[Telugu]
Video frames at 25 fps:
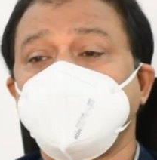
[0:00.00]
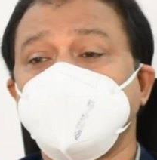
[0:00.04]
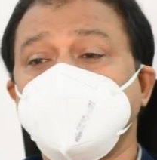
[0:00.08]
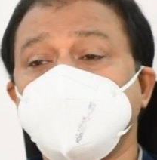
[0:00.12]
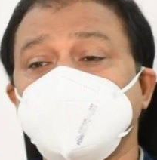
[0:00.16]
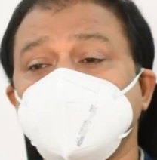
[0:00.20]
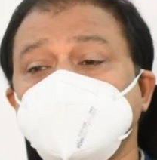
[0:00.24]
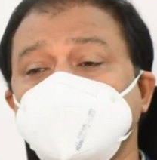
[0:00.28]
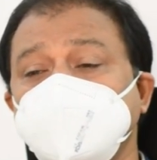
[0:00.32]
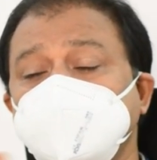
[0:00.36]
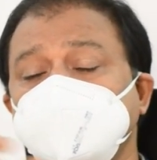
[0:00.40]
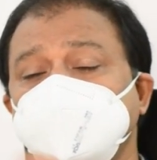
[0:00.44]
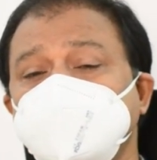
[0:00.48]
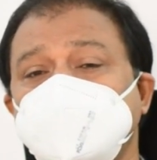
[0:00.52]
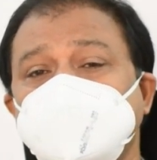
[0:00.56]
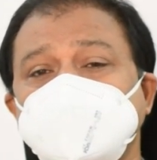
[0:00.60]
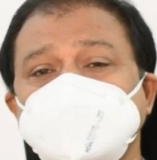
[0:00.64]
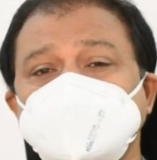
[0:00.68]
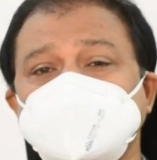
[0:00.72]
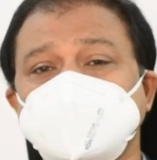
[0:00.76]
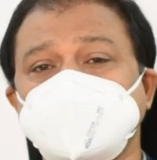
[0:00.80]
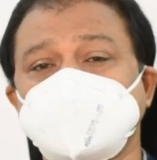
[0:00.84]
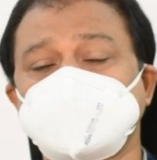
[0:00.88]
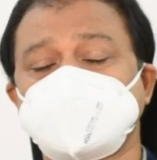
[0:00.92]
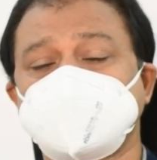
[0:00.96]
ఎందుకు
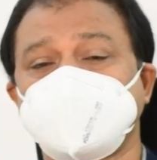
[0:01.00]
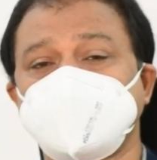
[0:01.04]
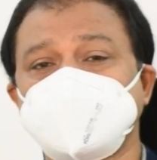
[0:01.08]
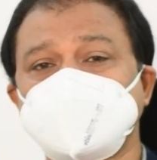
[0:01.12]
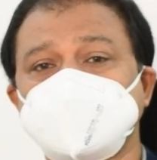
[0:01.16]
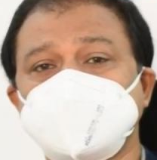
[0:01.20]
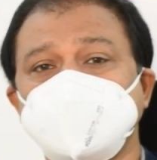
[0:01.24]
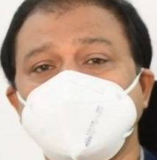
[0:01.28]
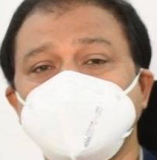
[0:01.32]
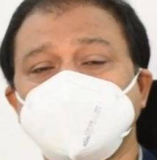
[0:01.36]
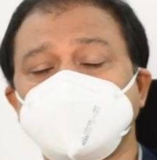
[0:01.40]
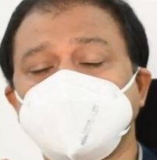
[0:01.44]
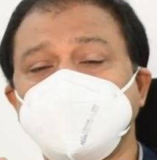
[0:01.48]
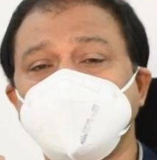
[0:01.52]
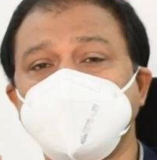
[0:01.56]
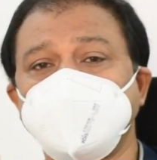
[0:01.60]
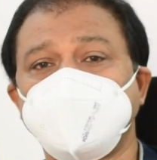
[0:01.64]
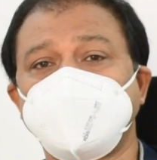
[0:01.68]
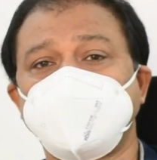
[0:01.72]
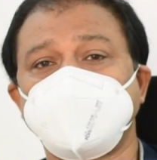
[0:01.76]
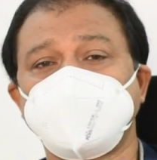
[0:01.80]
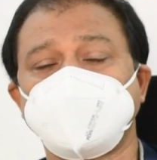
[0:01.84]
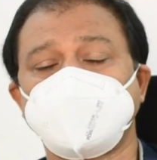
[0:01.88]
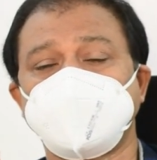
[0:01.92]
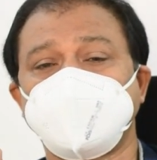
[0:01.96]
మానసిక సమస్యలతో ఈ
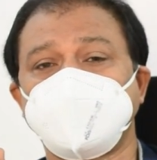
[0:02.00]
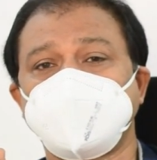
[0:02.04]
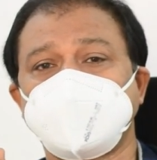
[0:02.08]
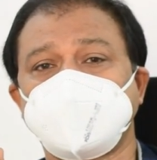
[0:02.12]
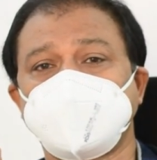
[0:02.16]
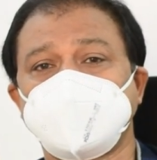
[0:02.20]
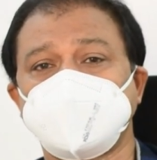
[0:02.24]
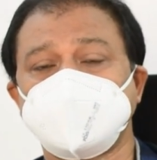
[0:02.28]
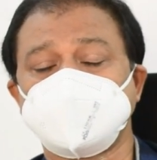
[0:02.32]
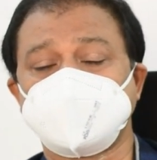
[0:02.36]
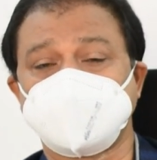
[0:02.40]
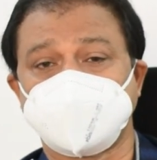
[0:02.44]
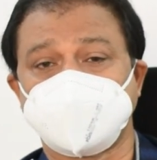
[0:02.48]
మూఢనమ్మకాలని